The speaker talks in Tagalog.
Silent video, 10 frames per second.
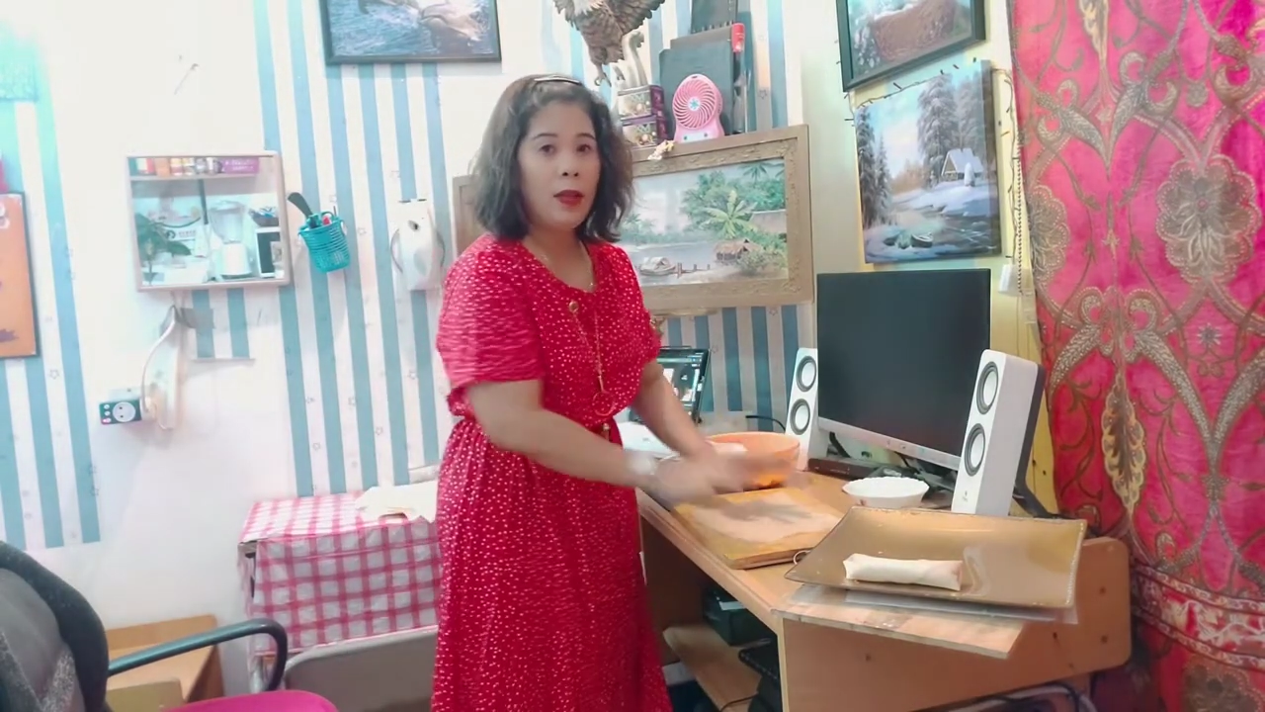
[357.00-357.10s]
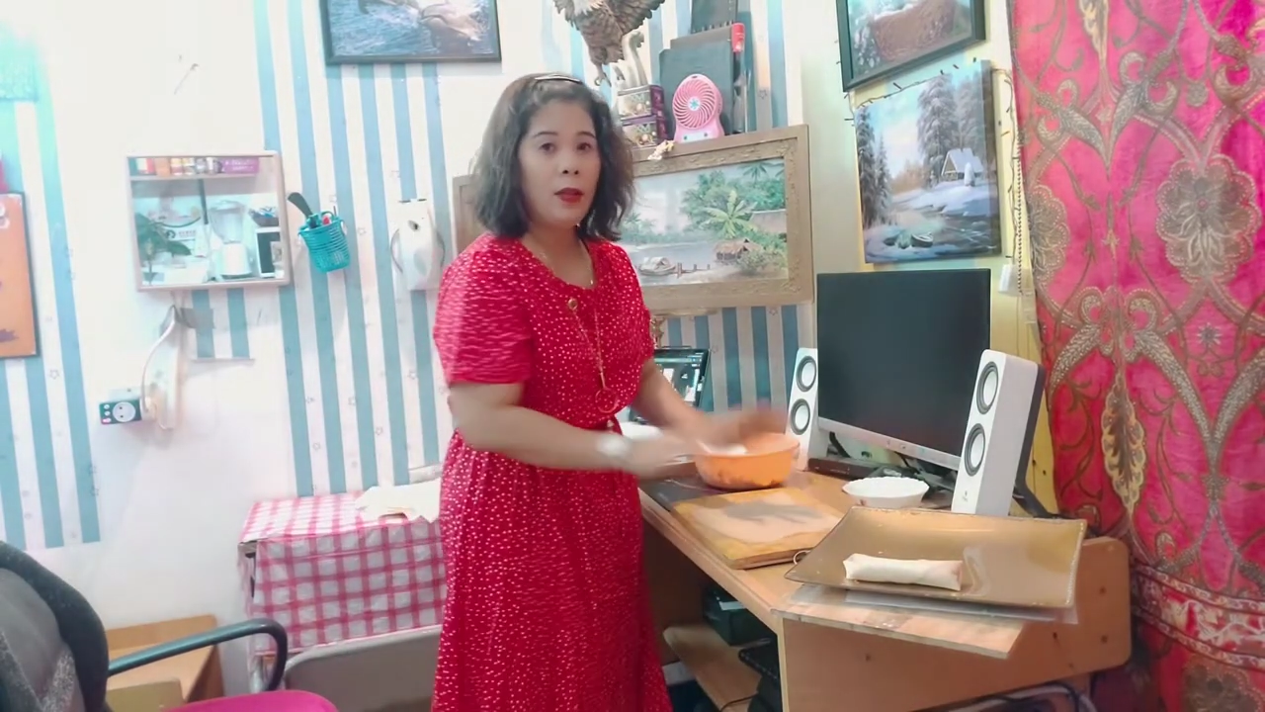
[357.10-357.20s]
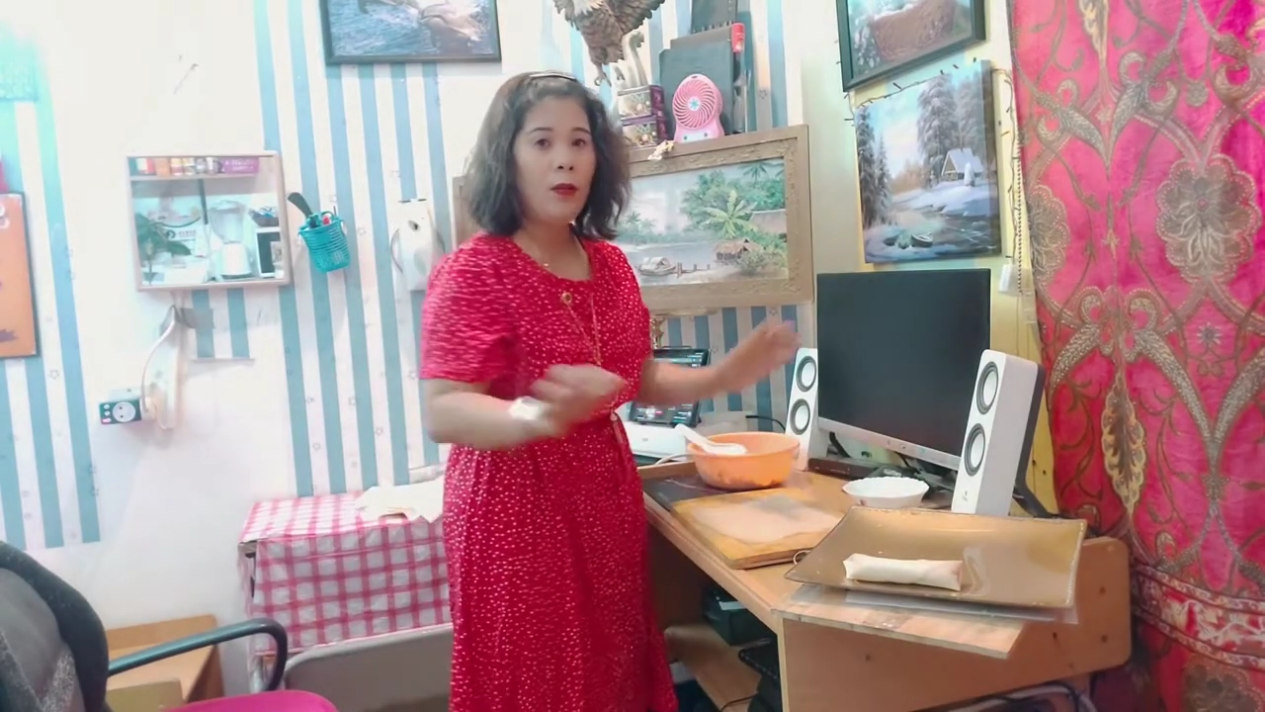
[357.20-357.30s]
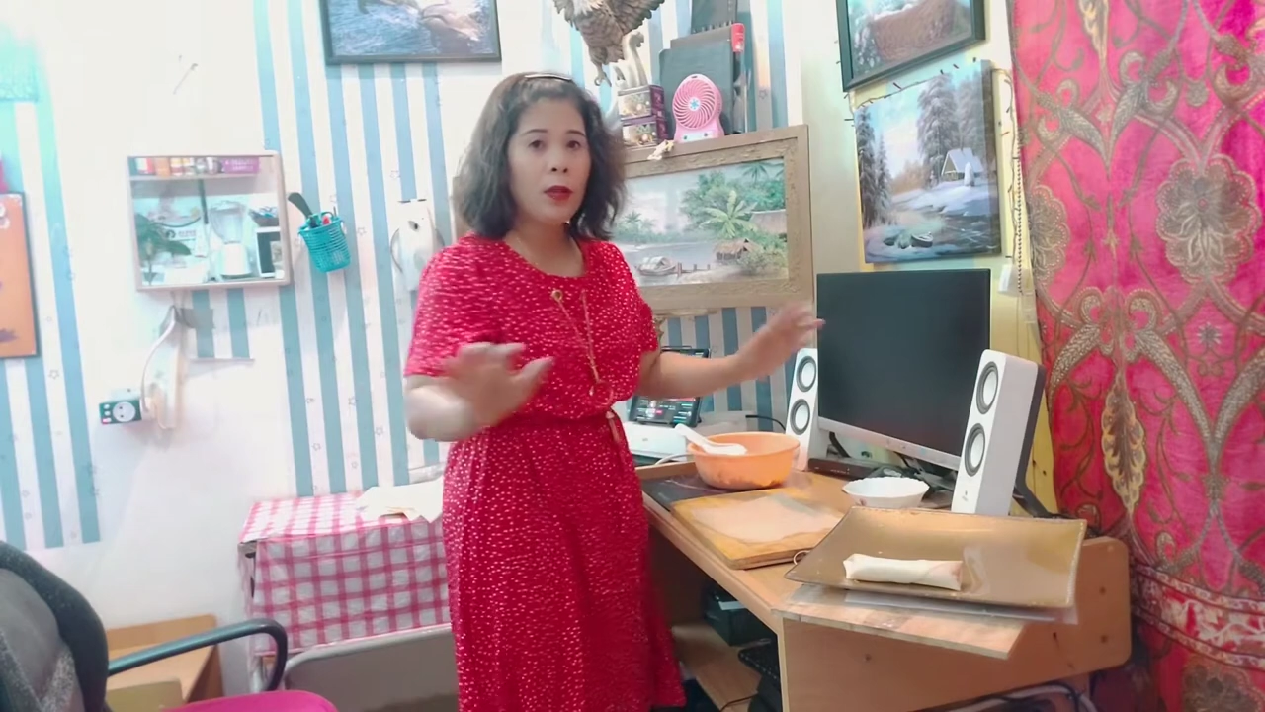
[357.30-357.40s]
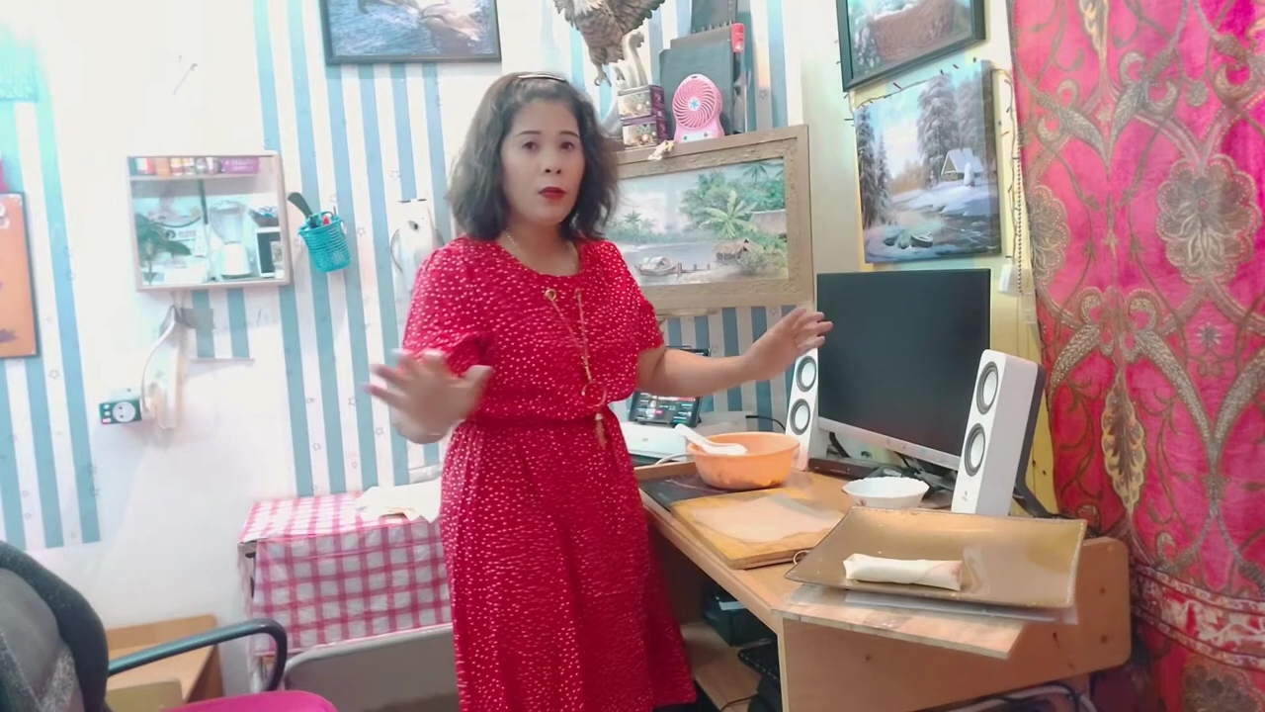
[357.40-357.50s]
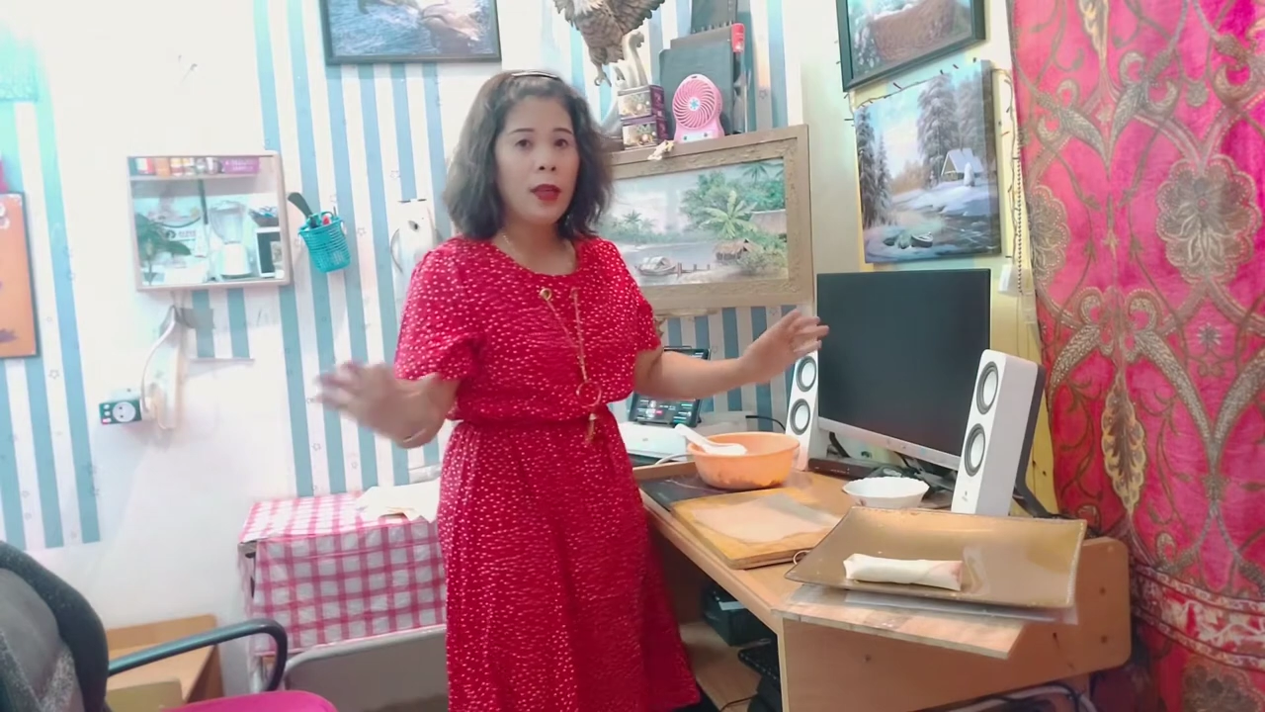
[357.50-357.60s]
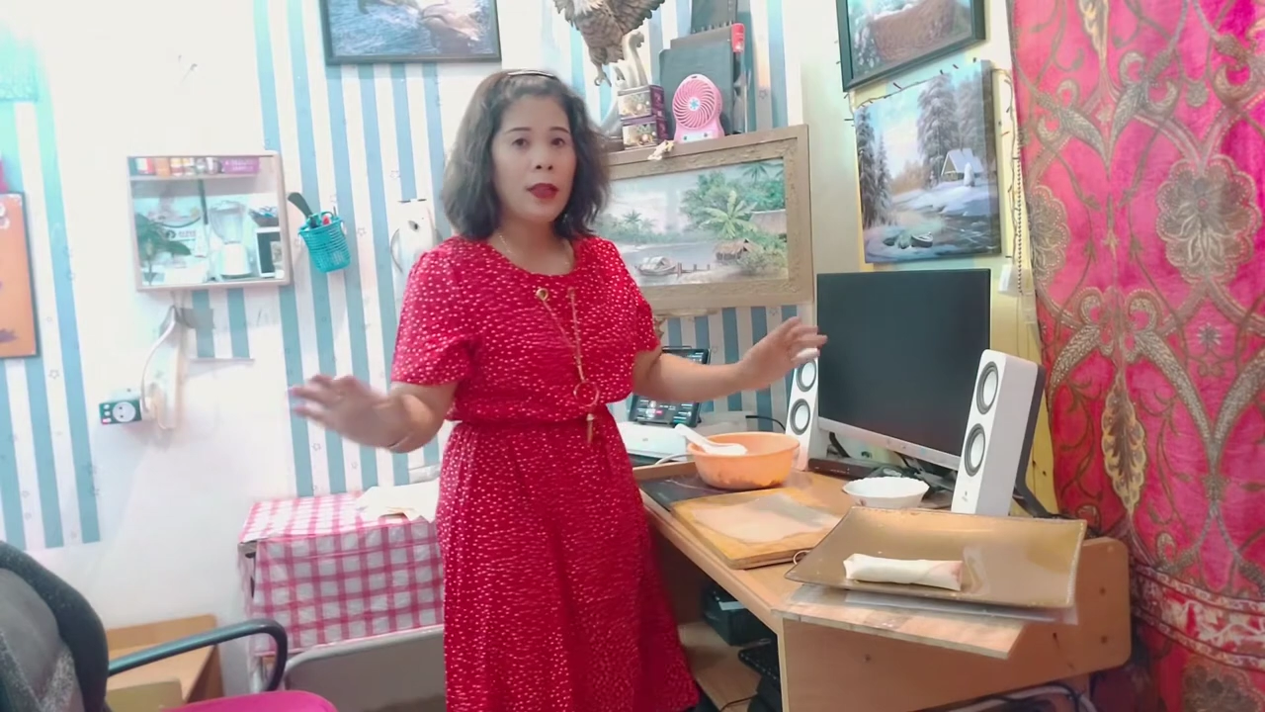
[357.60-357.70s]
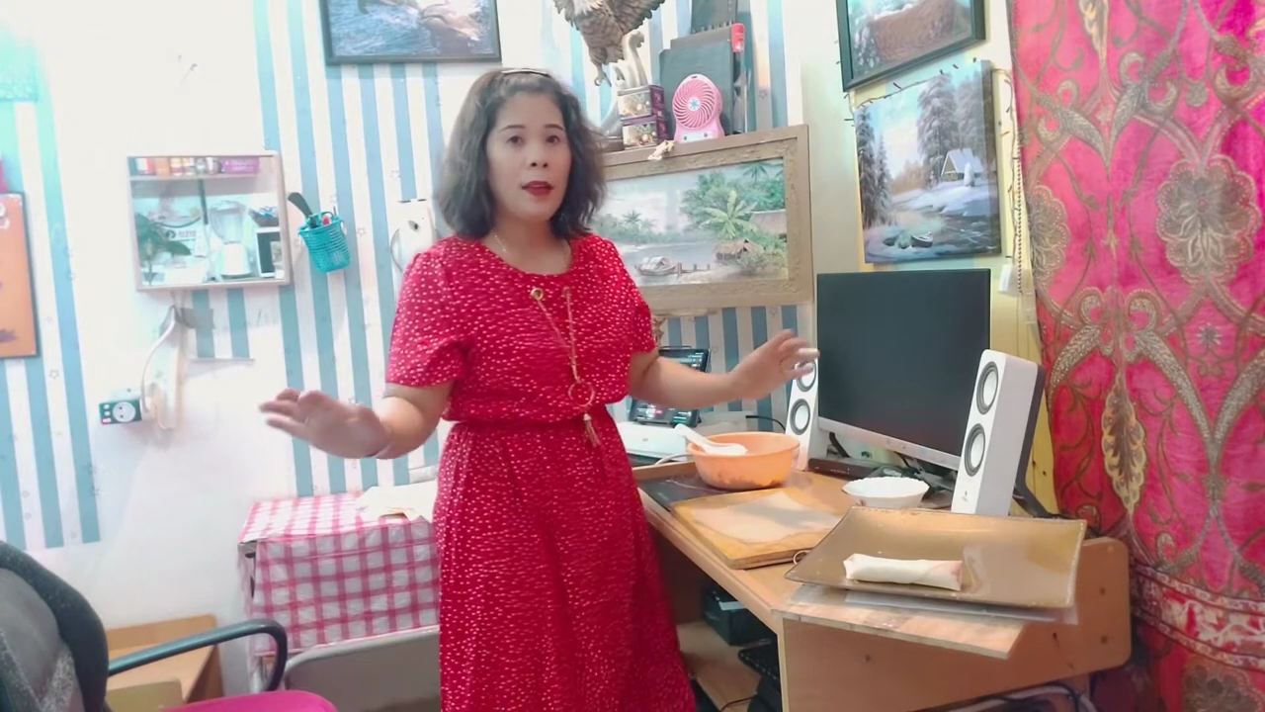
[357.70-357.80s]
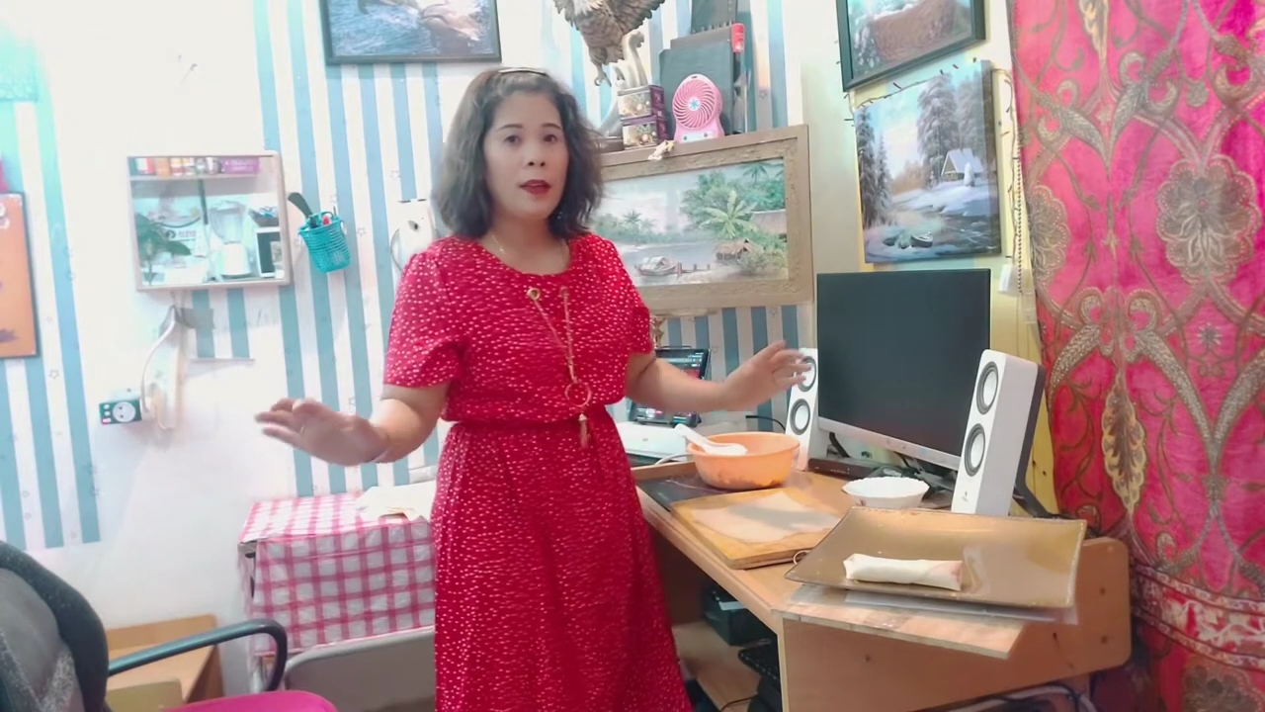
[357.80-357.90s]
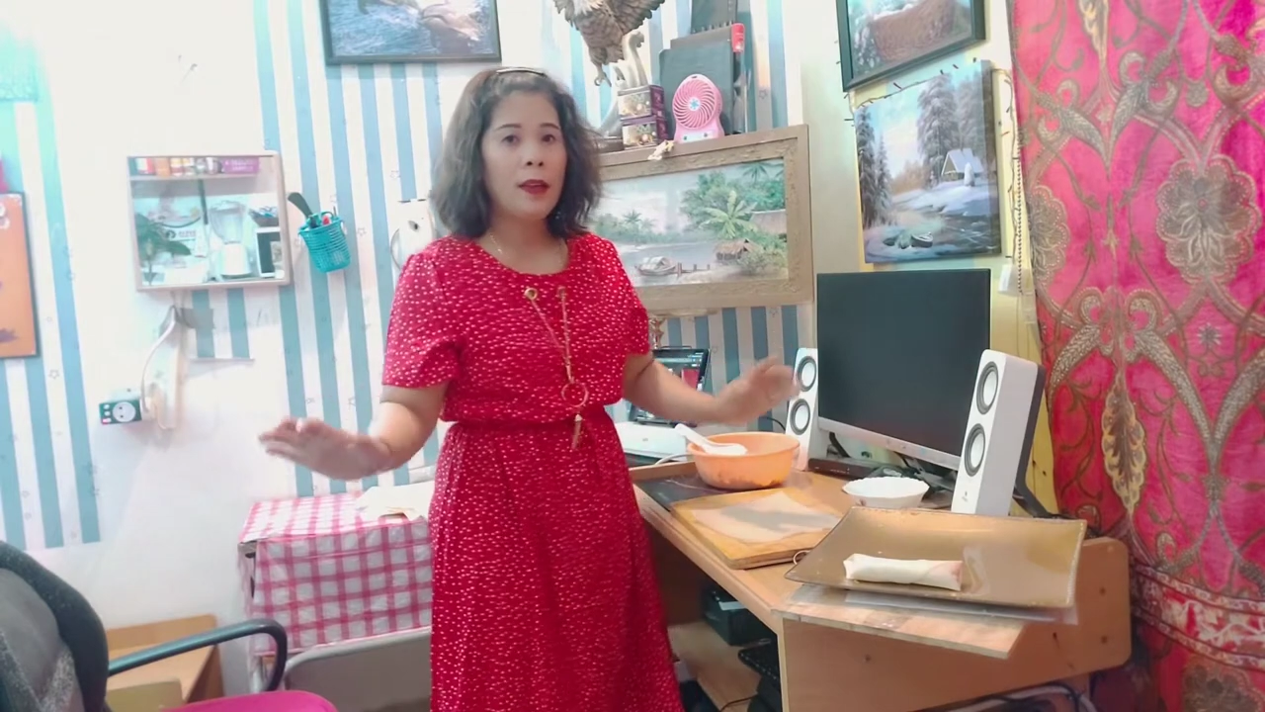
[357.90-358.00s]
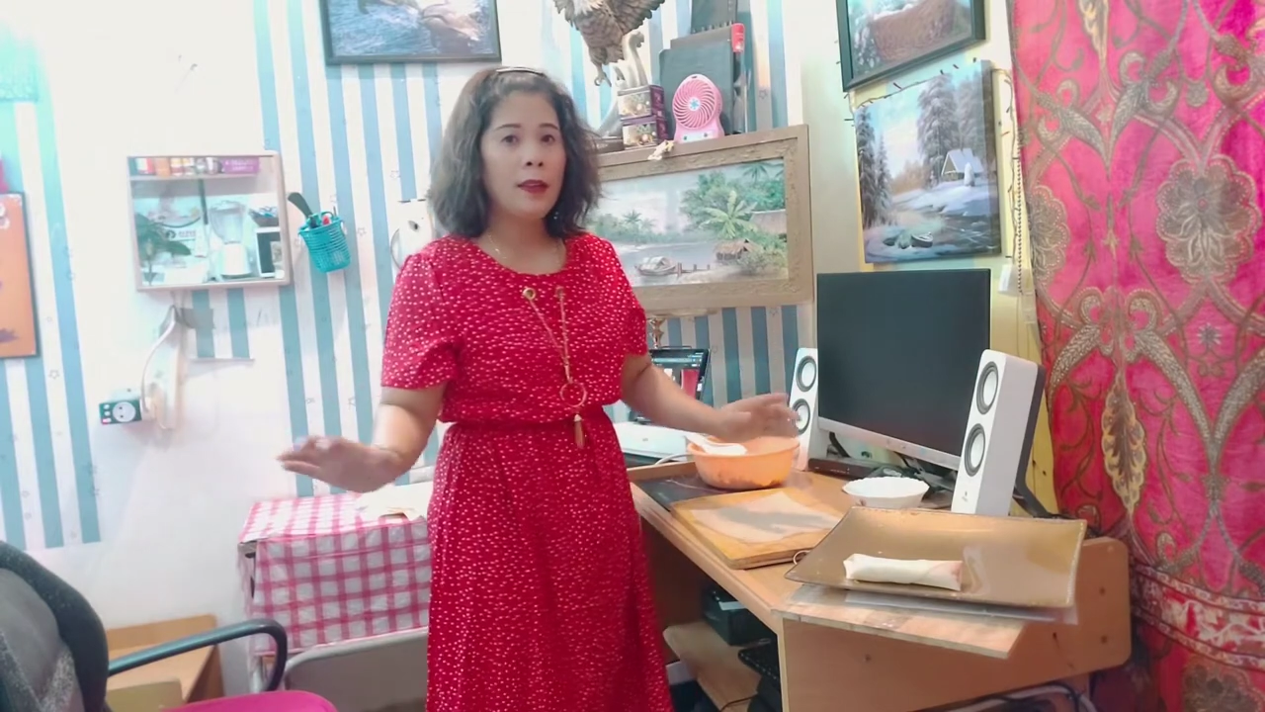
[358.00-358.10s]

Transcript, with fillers: ulit-ulit-ulitin lang